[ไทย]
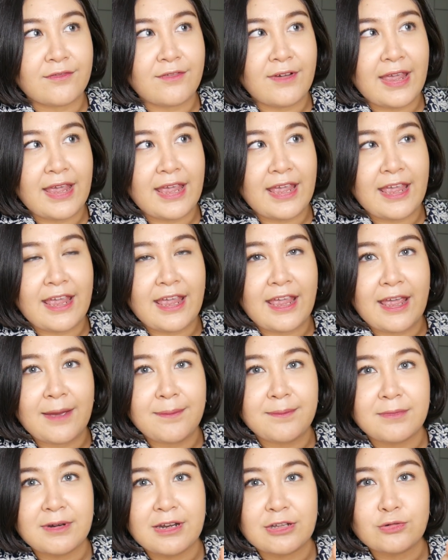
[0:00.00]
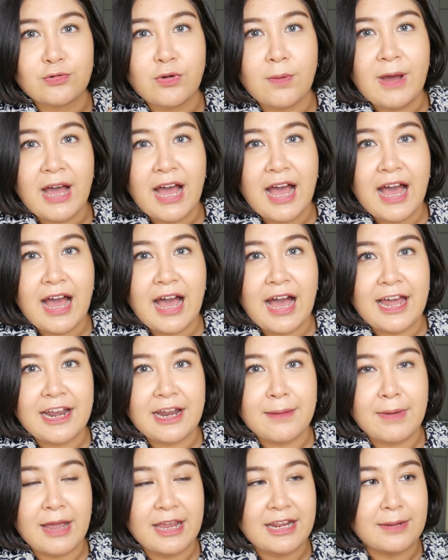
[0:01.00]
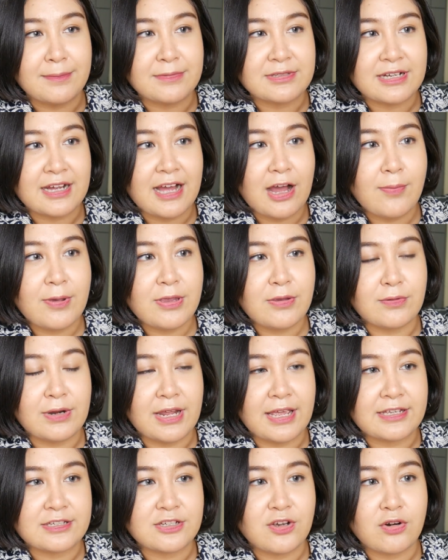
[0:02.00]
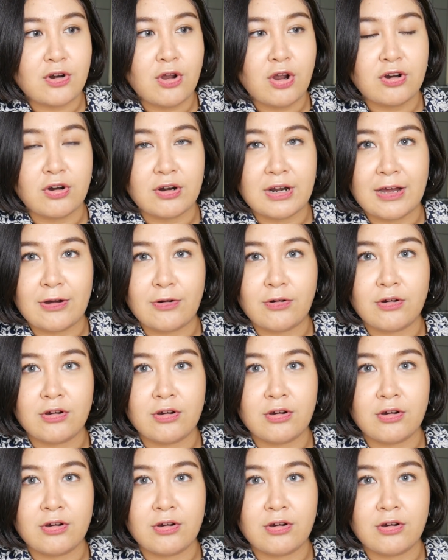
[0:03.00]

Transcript: แฝบแล้วตัวผ้าอนามัยเนี่ยมันจะเข้าไปอยู่ในช่องคลอดของเรา